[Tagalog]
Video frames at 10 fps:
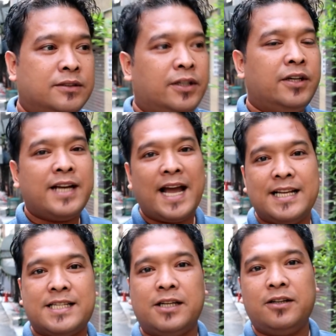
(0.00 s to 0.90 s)
So yun
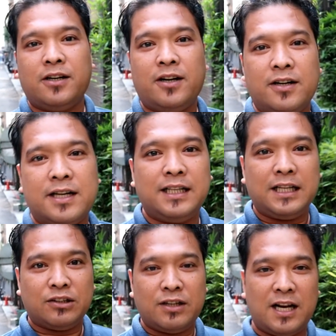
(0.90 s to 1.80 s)
guys, siguro hanggang
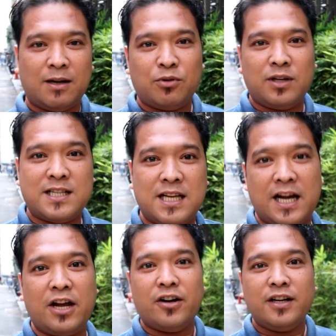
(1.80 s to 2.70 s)
dito na lang muna sa
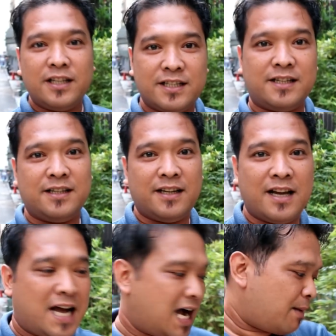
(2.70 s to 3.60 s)
ngayon.
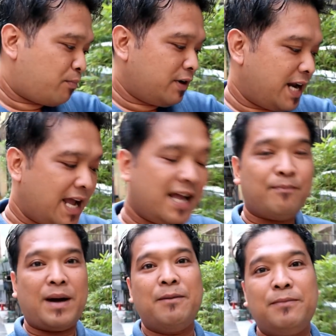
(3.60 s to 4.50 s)
Hapon na,
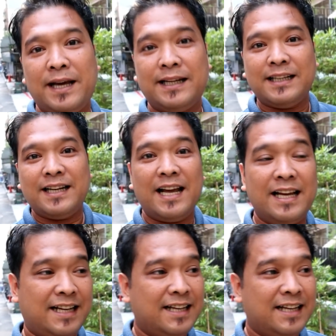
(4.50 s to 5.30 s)
5.30 na.